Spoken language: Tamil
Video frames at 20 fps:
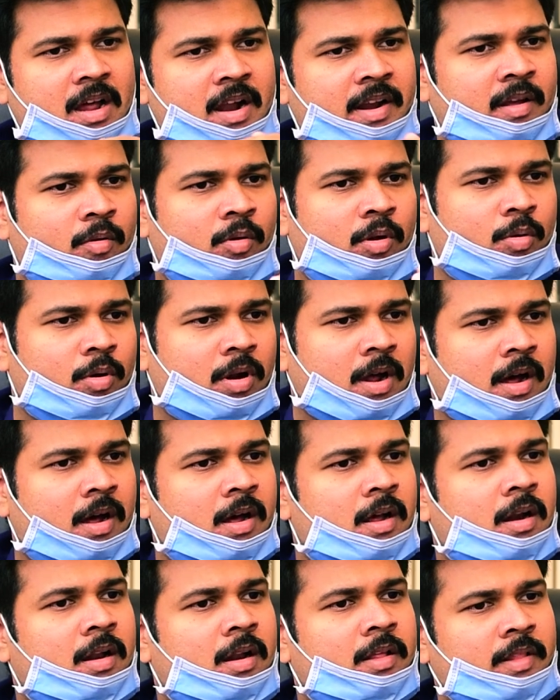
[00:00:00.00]
நானே உங்களுக்கு ஒரு
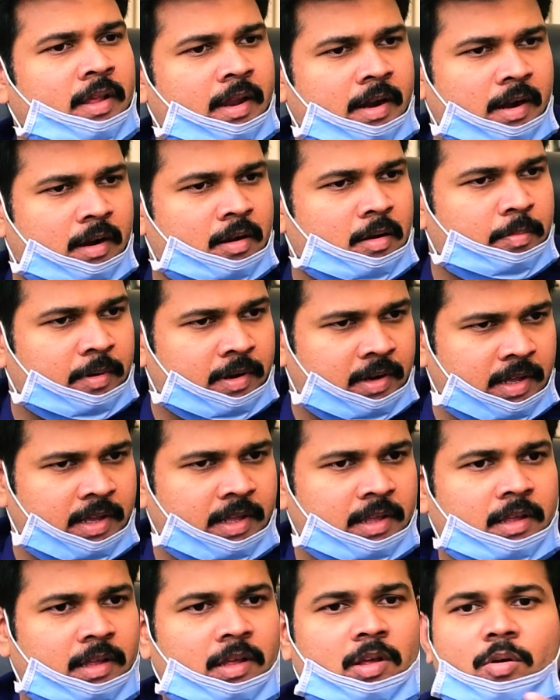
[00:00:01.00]
ஆறுலேருந்து ஏழு கப்பு
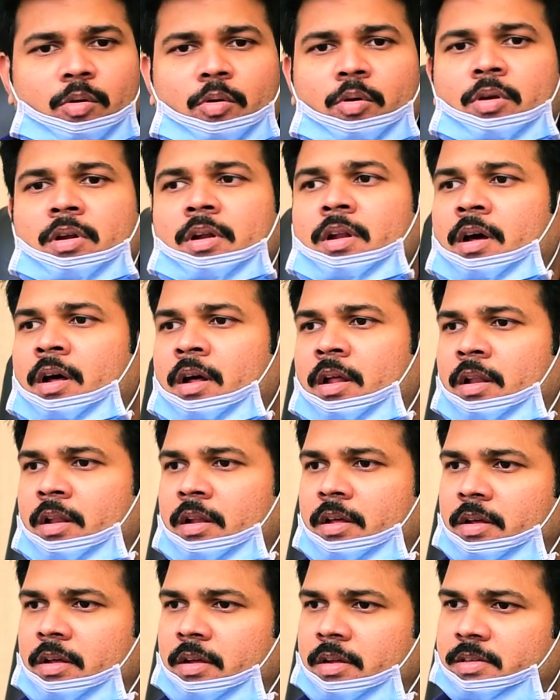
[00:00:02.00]
டீ ஒரு
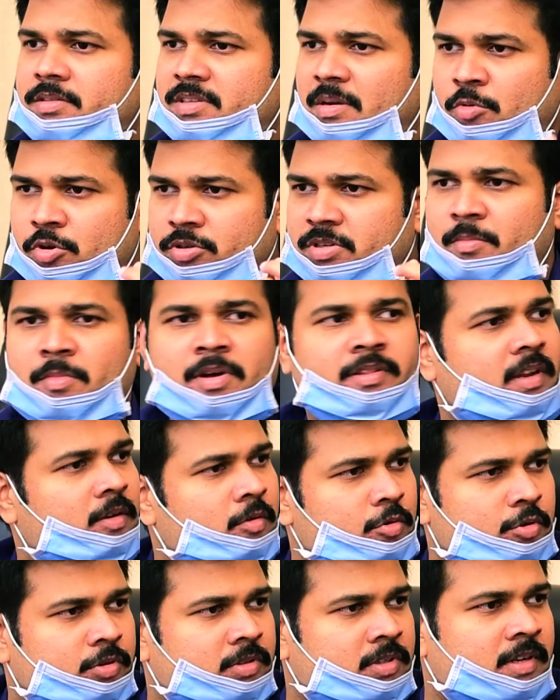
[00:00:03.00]
நாலு சமோசா மாதிரி
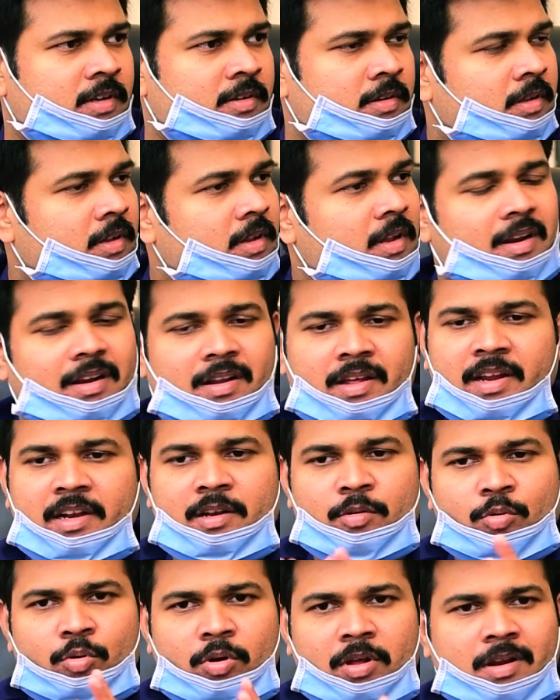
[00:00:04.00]
கொடுத்துட்டேன்
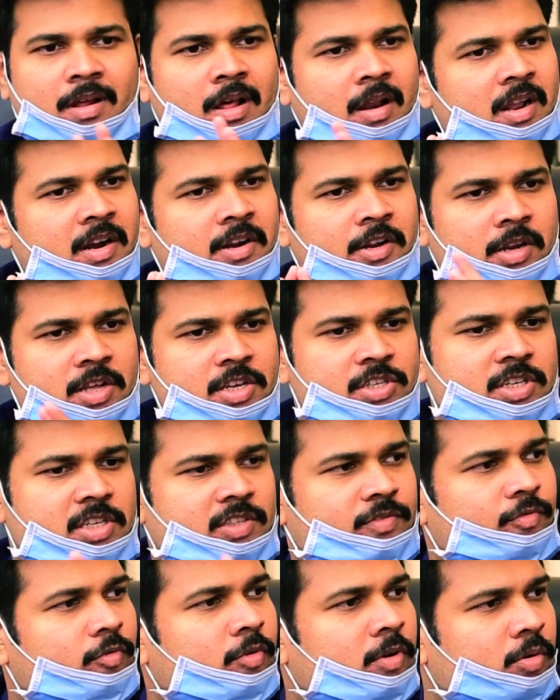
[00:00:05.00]
நைட்டு உங்களுக்கு நல்ல
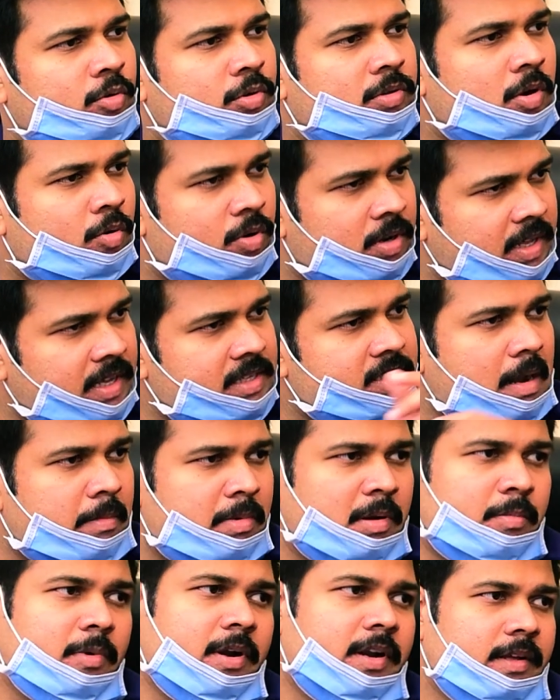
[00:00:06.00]
டெலிஷியஸ் ஃபுட்டு கொடுத்தா கூட நீங்கள்
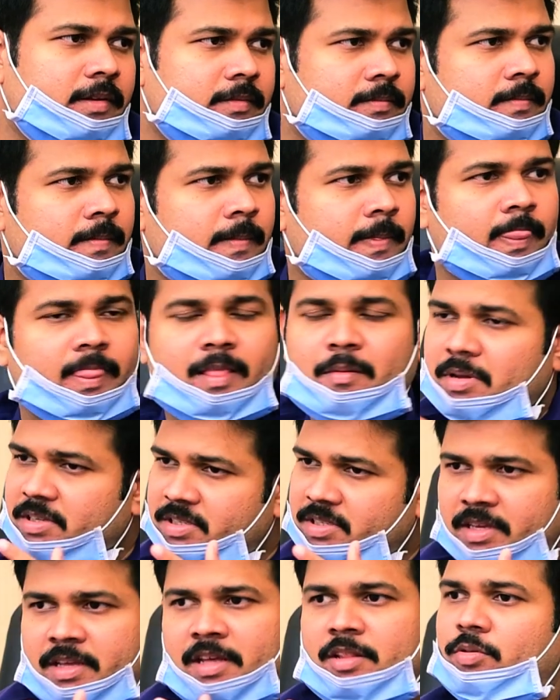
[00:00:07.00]
சாப்பிட மாட்டீங்க
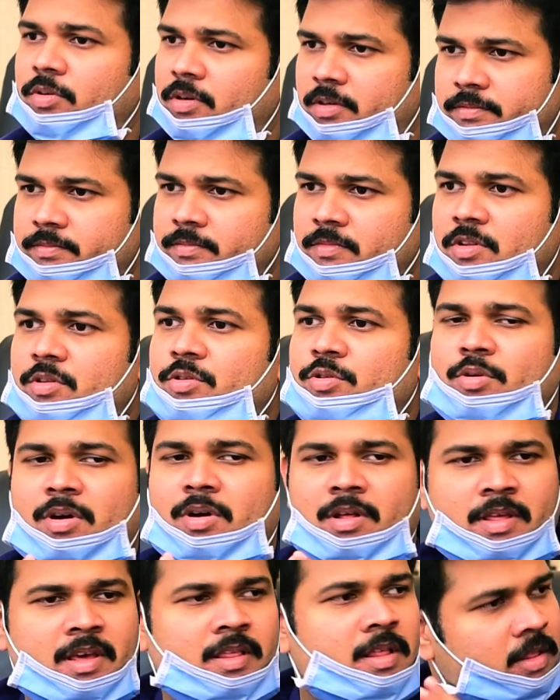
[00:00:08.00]
பசிக்காது ஸோ
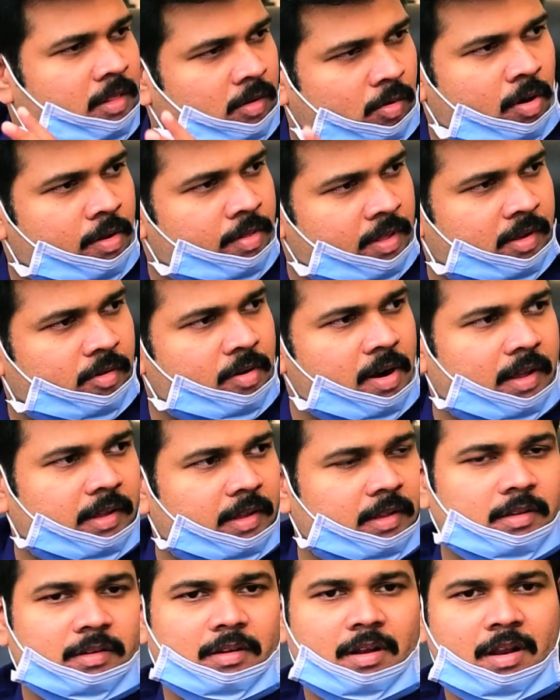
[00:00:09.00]
அதே தான் அந்த குழந்தைக்கும்
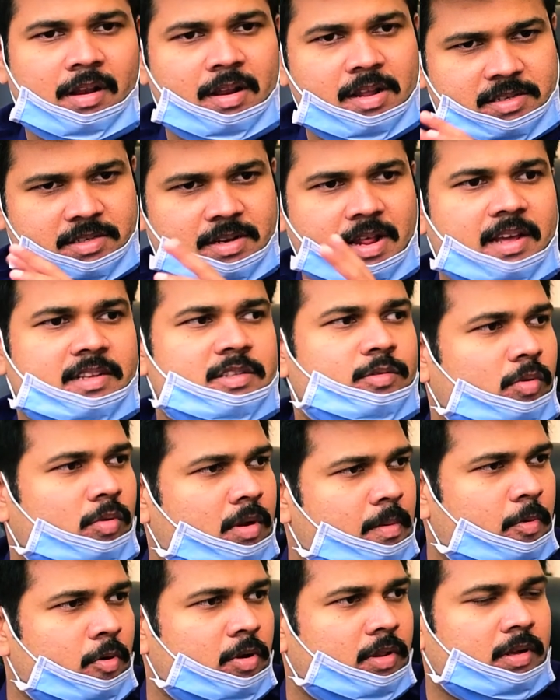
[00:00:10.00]
நடக்குது நல்ல ஸ்நாக்ஸ்
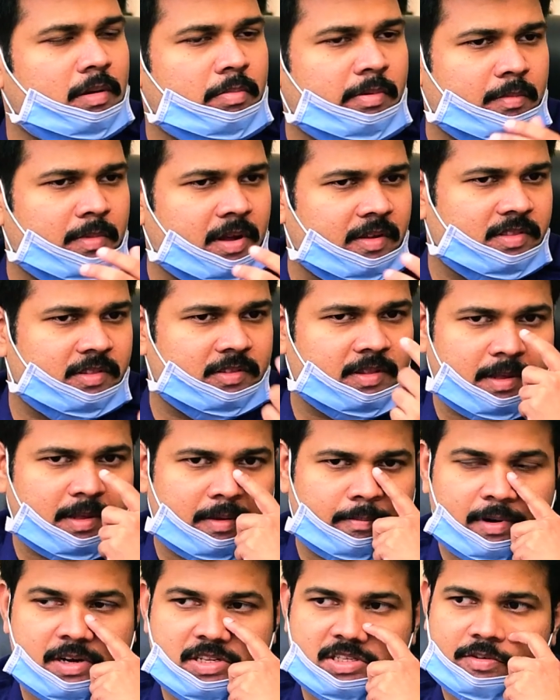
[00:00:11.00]
உள்ளே போனதுக்கப்புறமா
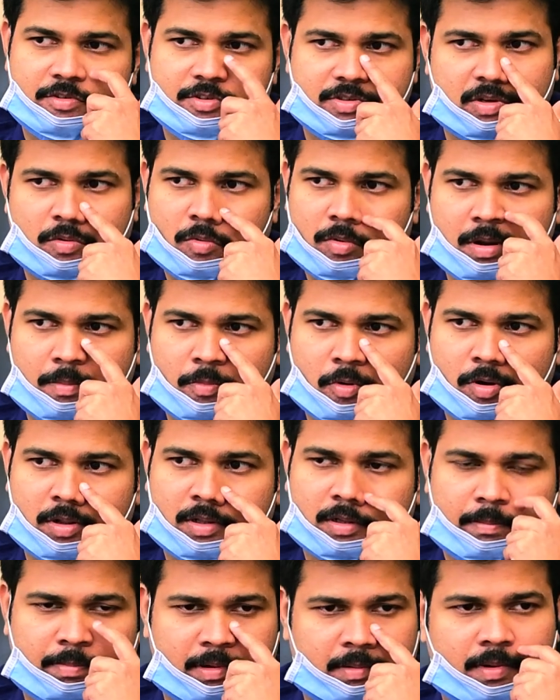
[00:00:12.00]
பிடிச்ச விஷயம் உள்ளே
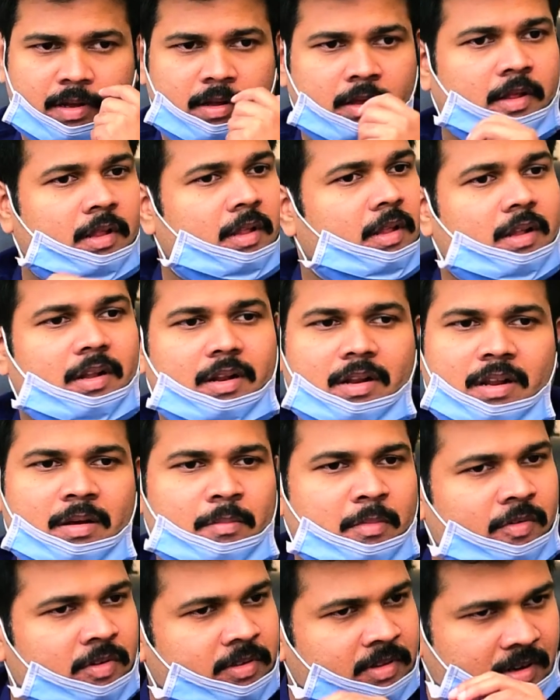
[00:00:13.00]
போனதுக்கப்புறமா
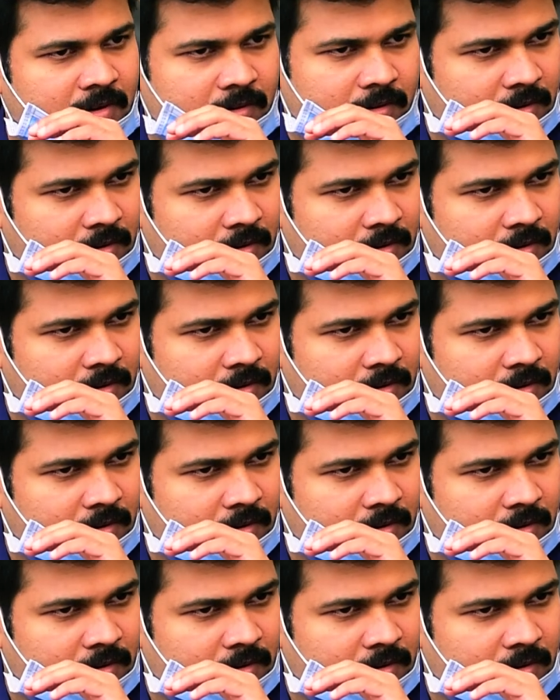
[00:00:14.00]
நம்ம வந்து